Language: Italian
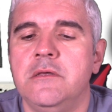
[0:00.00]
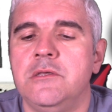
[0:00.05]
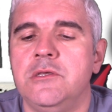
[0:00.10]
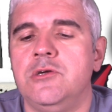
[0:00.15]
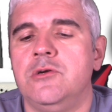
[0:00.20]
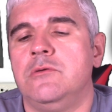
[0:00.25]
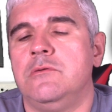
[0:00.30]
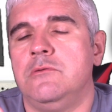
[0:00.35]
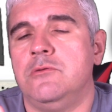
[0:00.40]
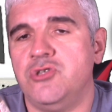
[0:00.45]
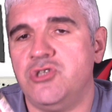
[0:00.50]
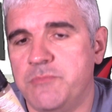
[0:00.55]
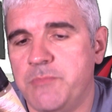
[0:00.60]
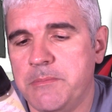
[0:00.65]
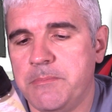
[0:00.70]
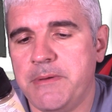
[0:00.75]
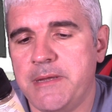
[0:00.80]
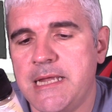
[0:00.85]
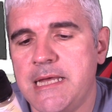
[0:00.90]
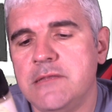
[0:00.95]
Io l'ho già
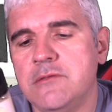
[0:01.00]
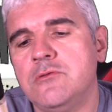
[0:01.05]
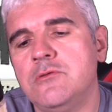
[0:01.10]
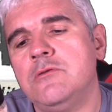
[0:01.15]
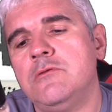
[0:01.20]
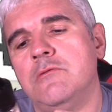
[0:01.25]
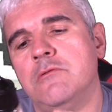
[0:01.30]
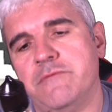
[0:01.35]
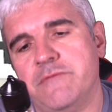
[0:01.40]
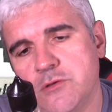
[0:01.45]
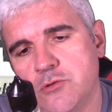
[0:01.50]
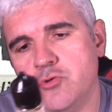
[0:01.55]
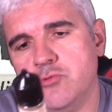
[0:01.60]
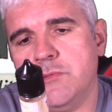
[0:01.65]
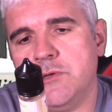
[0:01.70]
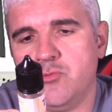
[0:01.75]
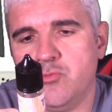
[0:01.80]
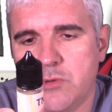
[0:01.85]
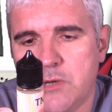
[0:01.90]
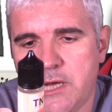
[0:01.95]
preparato, l'ho fatto
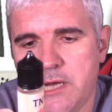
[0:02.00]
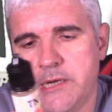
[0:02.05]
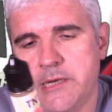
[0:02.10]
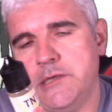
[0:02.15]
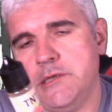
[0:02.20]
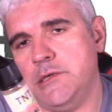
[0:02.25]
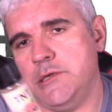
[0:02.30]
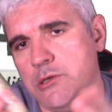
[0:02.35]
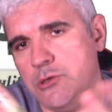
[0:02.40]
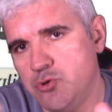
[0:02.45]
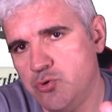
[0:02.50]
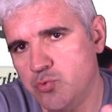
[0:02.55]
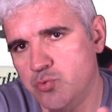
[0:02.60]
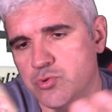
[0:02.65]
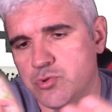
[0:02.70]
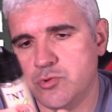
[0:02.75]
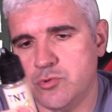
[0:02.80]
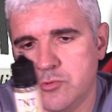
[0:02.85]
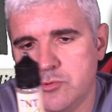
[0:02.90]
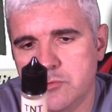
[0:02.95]
maturare il
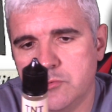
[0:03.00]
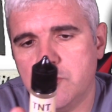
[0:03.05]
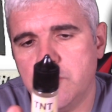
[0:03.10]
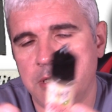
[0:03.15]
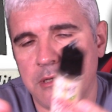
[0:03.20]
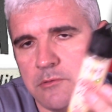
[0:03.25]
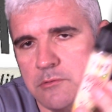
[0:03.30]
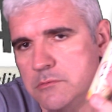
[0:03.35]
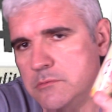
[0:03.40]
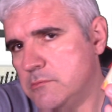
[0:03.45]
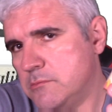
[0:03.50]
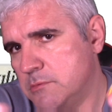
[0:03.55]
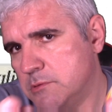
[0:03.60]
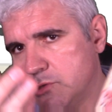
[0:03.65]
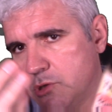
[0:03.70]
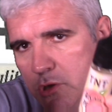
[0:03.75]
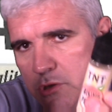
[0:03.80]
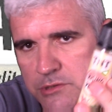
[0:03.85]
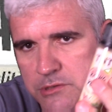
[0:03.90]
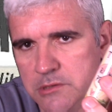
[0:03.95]
giusto, quei
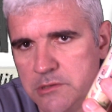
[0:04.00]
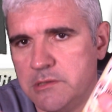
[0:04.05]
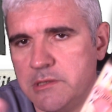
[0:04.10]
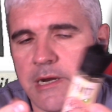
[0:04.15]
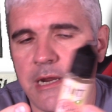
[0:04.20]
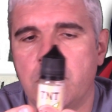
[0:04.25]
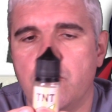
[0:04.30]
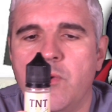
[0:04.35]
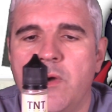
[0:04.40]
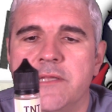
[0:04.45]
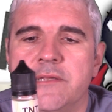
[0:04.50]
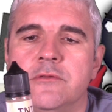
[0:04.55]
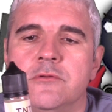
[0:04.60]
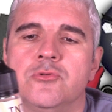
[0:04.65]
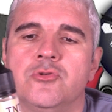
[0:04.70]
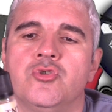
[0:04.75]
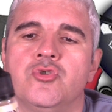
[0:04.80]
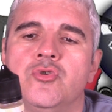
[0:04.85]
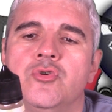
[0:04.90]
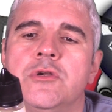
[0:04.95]
soliti 3-4
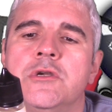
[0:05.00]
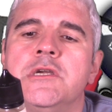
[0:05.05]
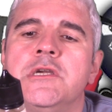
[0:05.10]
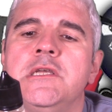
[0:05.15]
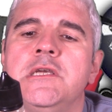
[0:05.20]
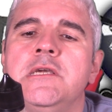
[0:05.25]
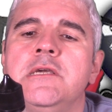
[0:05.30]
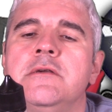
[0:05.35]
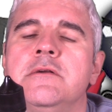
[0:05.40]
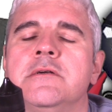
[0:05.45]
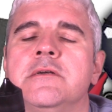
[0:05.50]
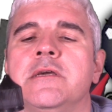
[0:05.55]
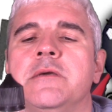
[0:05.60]
giorni,